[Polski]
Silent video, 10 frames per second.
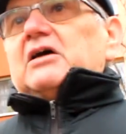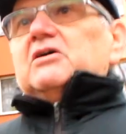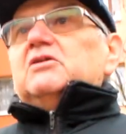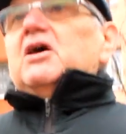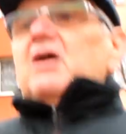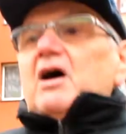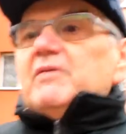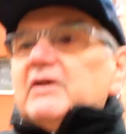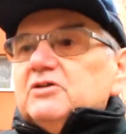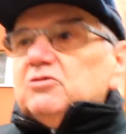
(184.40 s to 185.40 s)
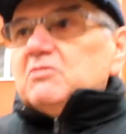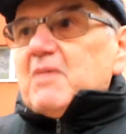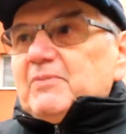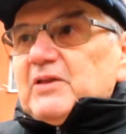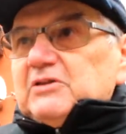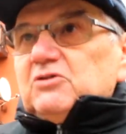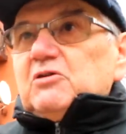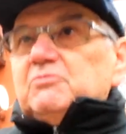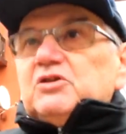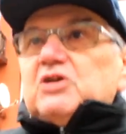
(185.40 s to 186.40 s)
Dobra, jak on. Emerytury ma ponad
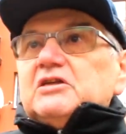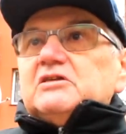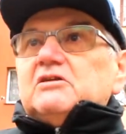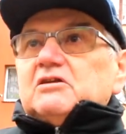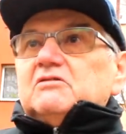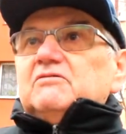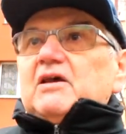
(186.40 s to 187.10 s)
8 tysięcy, to co